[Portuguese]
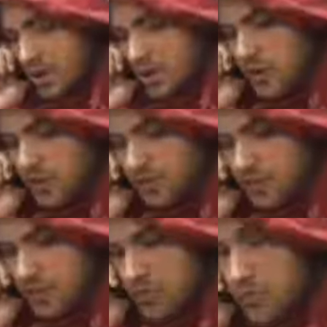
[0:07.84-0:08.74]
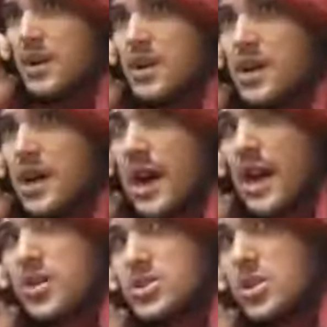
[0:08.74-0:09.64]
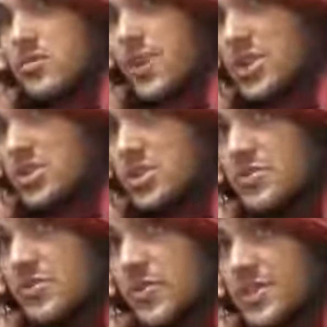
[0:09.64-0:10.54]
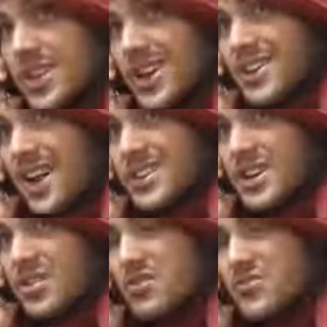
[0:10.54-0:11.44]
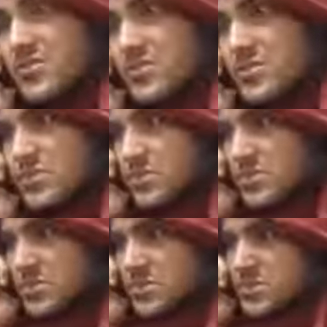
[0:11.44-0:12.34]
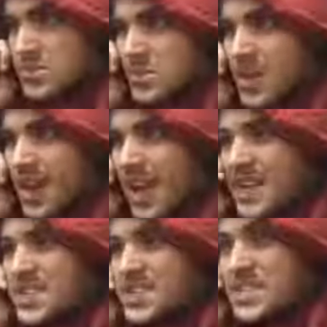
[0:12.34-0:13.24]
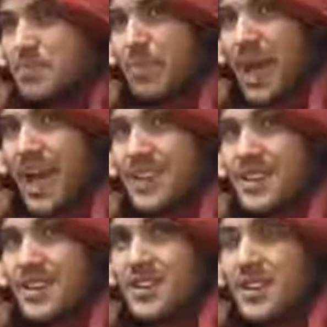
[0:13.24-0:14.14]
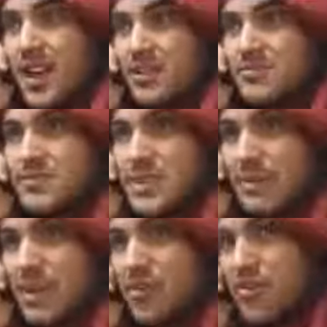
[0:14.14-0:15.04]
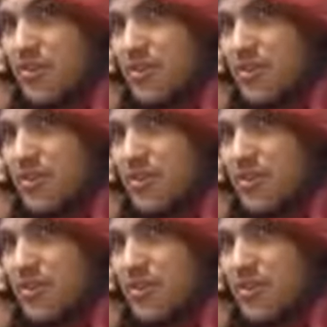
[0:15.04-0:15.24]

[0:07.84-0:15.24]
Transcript: Alô? Ah, hoje eu acho que eu não vou treinar não. Ah, é dia de perna e tá, tá meio